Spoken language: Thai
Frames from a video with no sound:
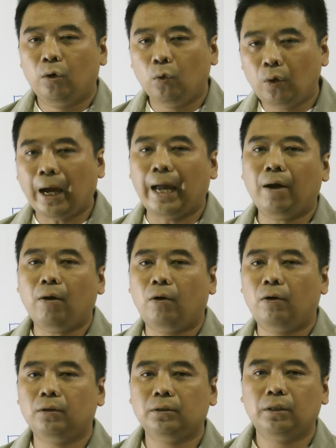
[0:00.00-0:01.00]
ลูกค้าขอ
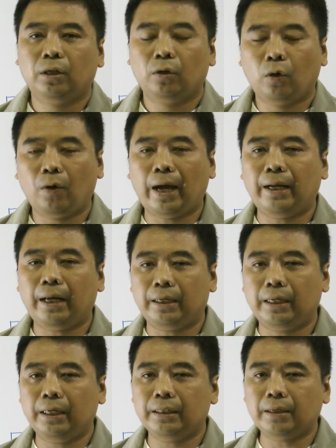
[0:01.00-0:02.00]
งโรงงานแห่ง
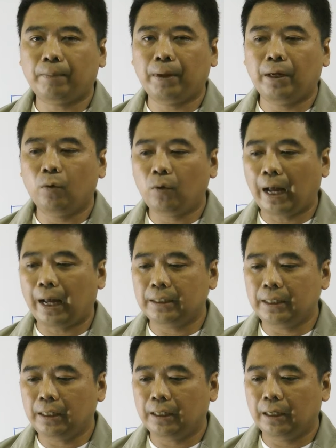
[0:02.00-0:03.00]
นี้จะเป็นลูกค้า
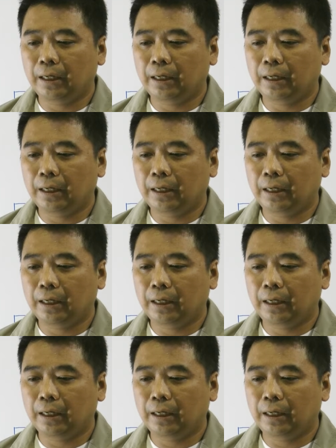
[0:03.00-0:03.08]
ที่